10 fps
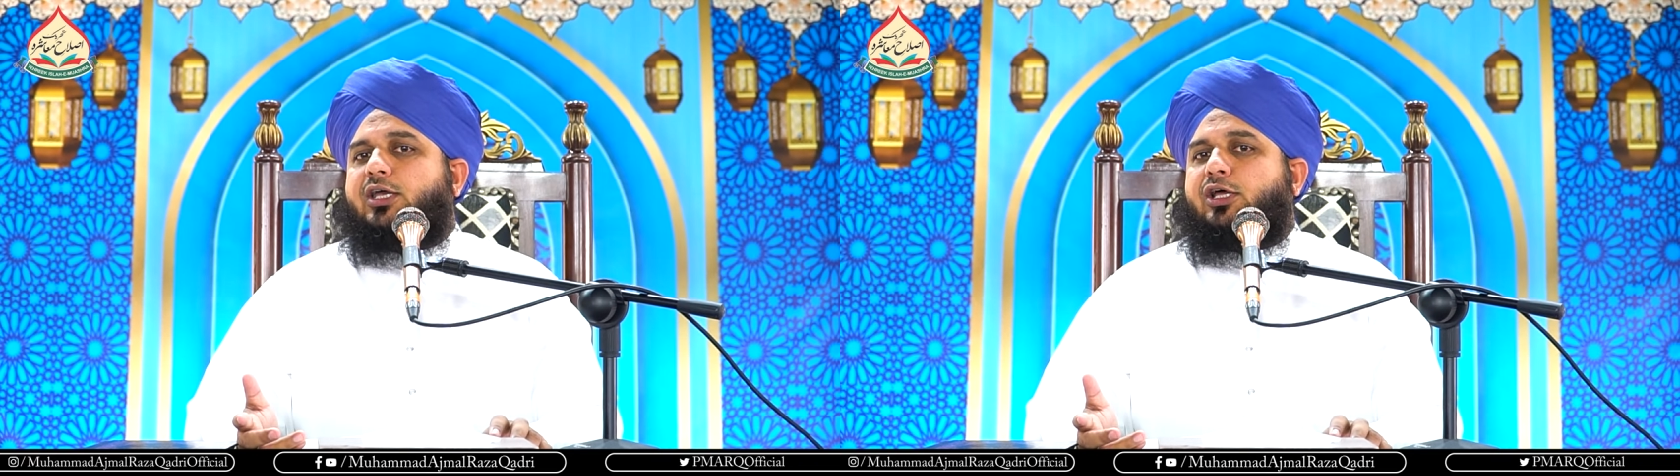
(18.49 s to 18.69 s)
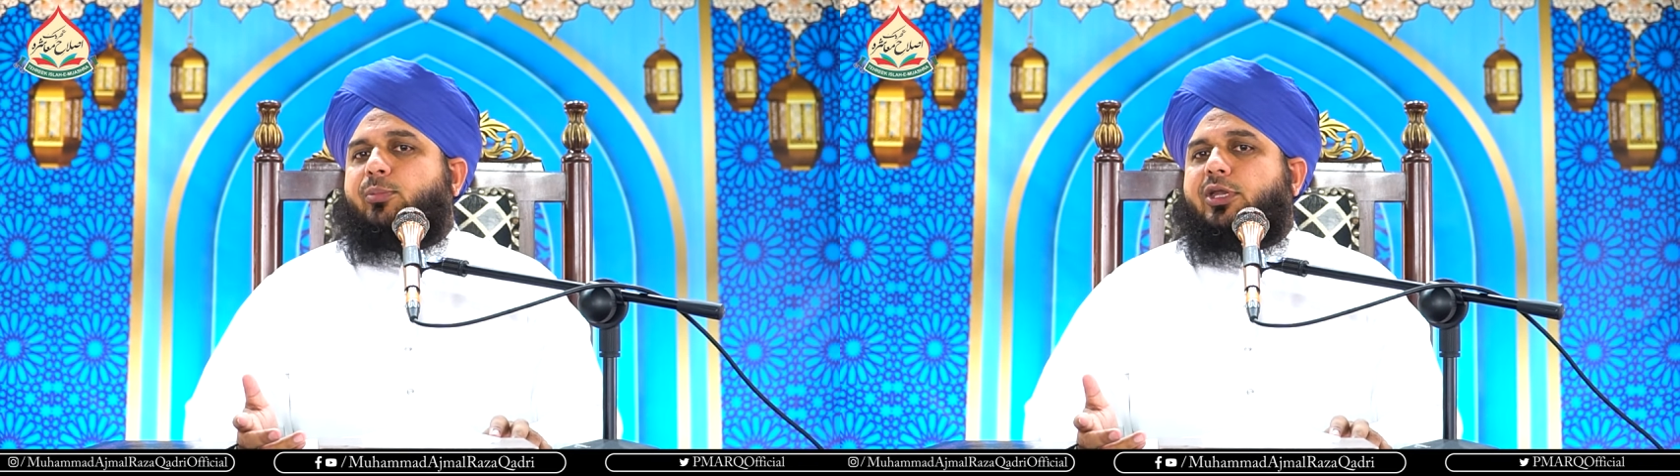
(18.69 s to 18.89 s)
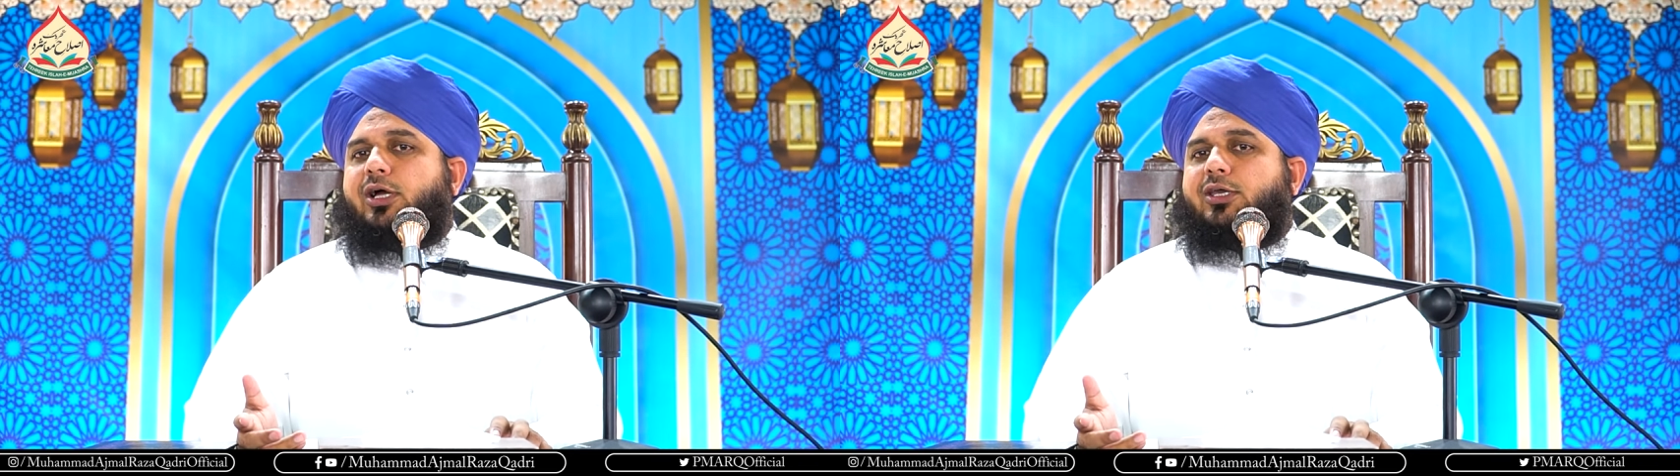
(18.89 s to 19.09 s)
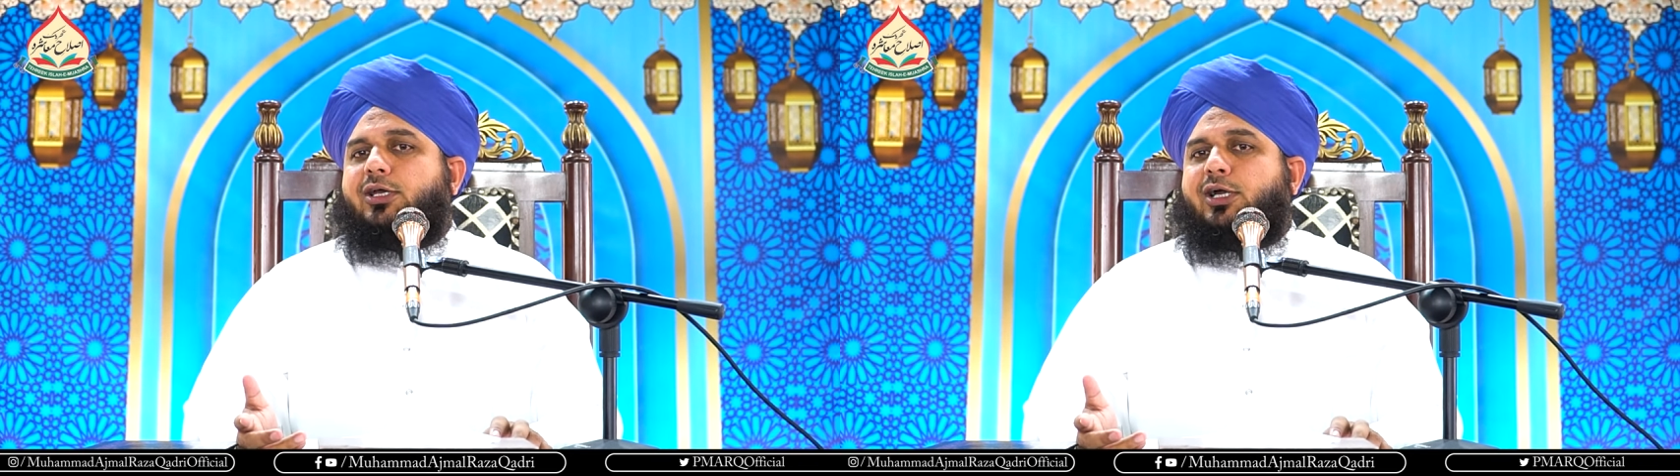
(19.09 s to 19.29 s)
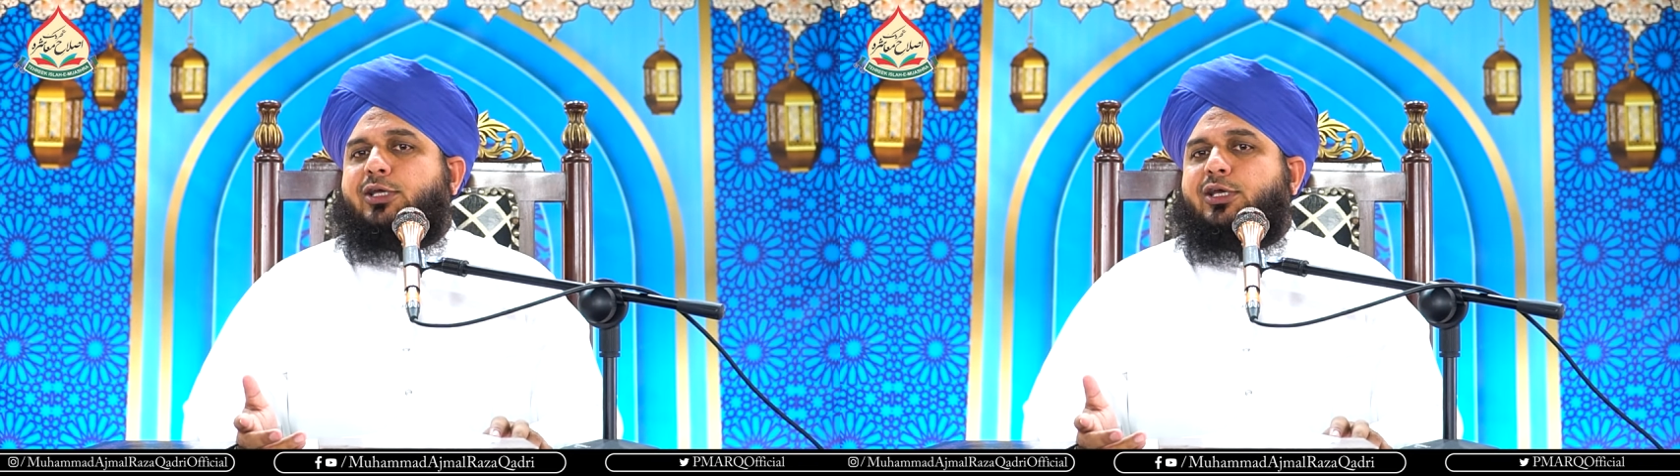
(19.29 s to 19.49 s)
दायरा बना के
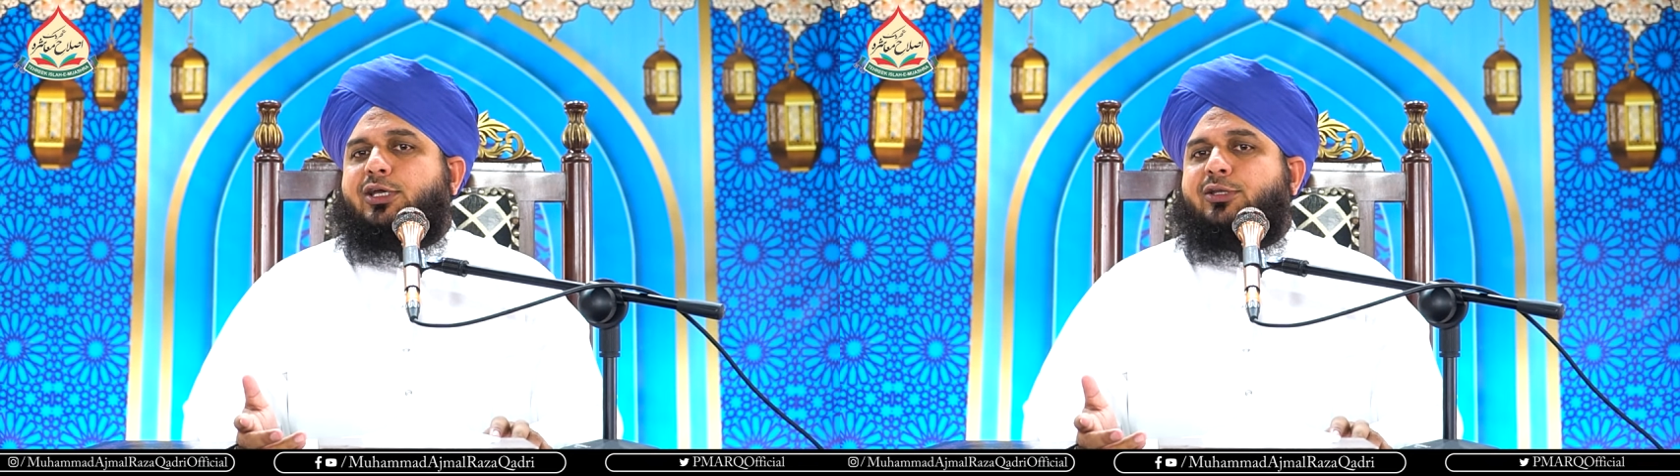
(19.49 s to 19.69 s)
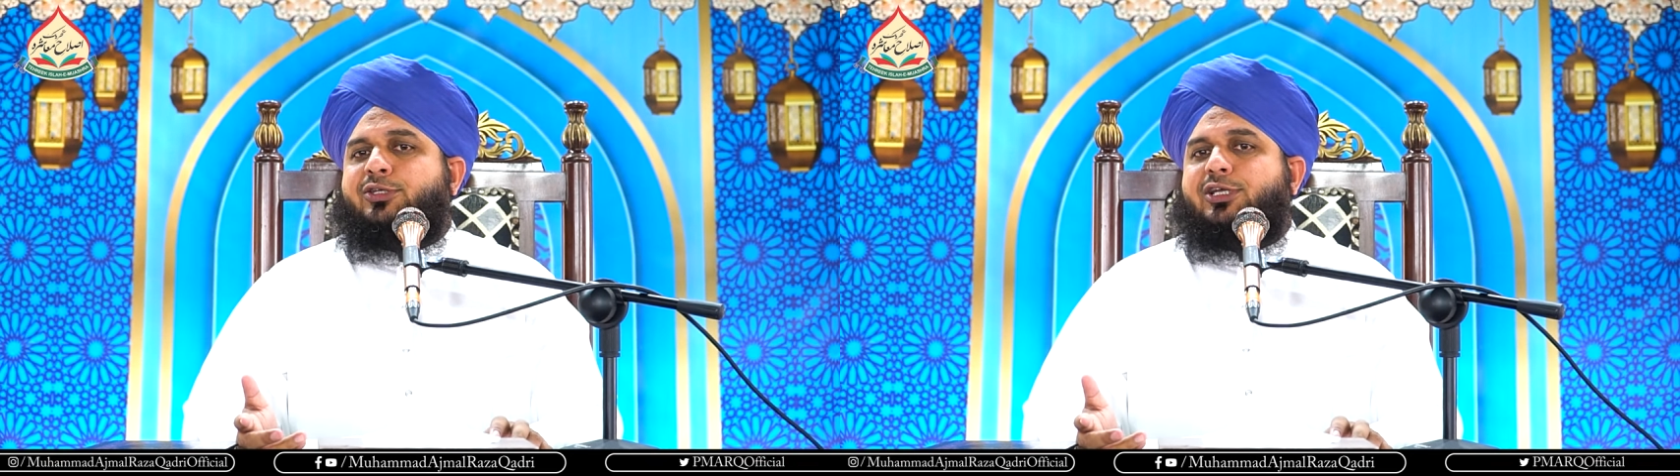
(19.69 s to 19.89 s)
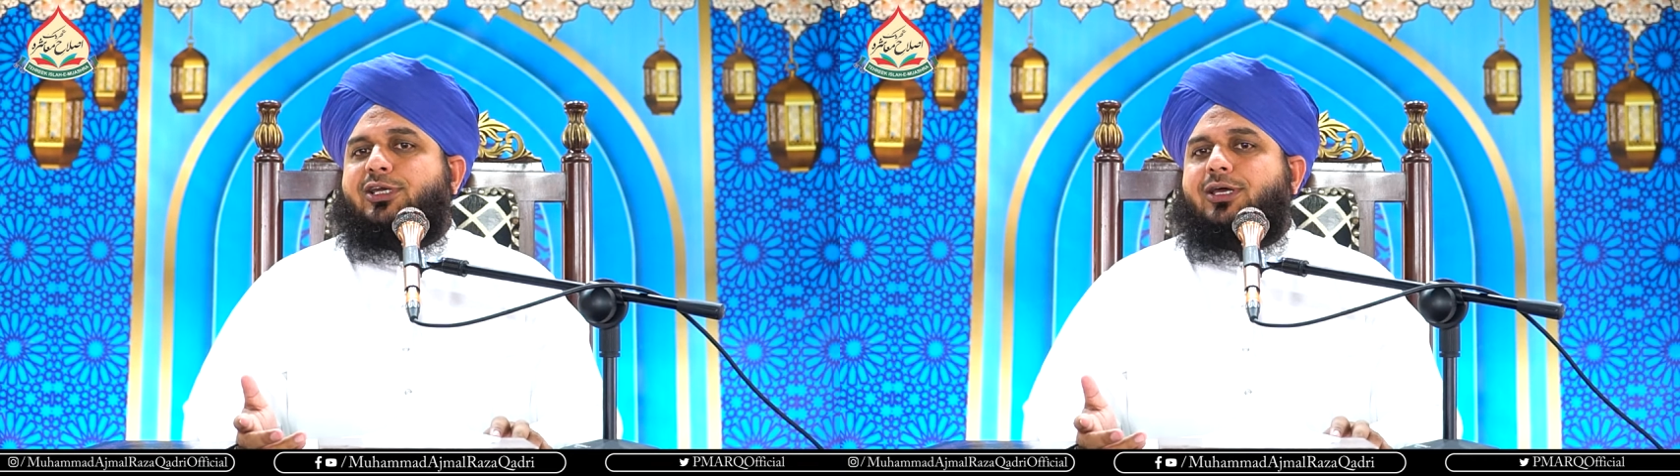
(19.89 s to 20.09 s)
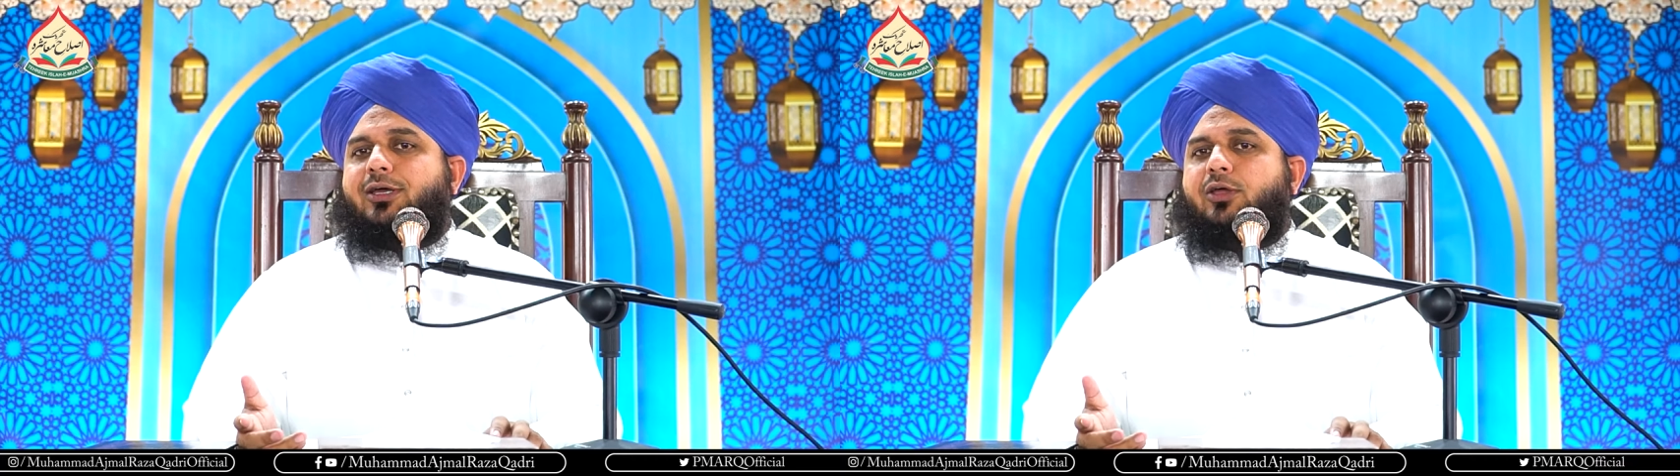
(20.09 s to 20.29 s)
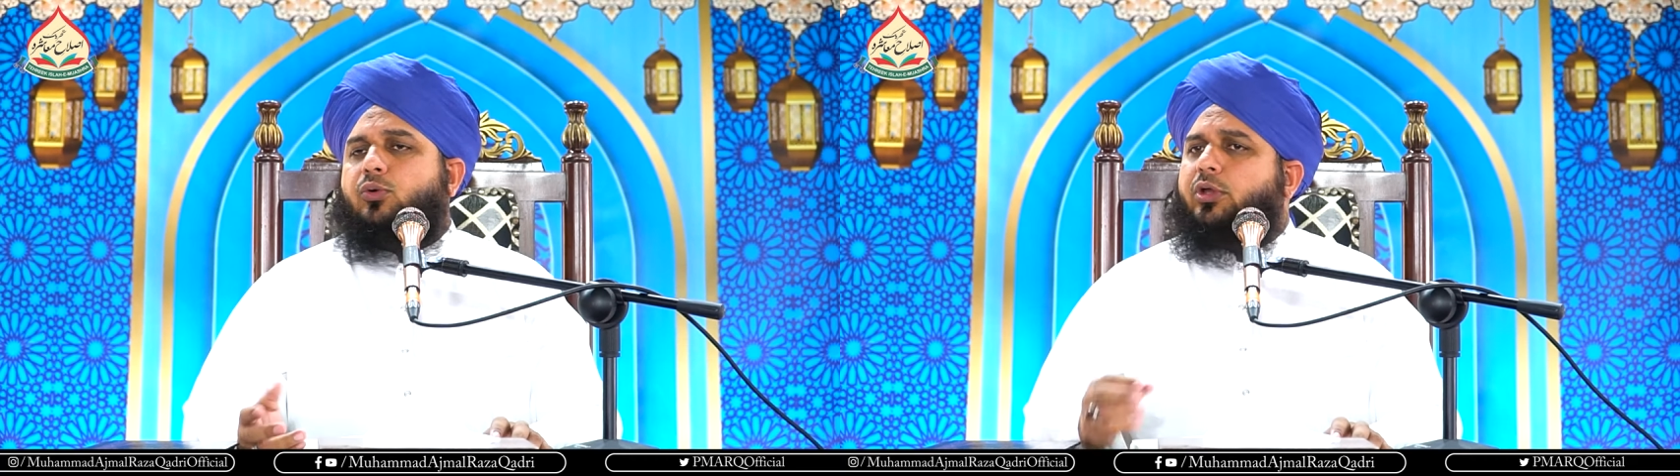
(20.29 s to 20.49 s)
गाड़ी के गिर्द चलना है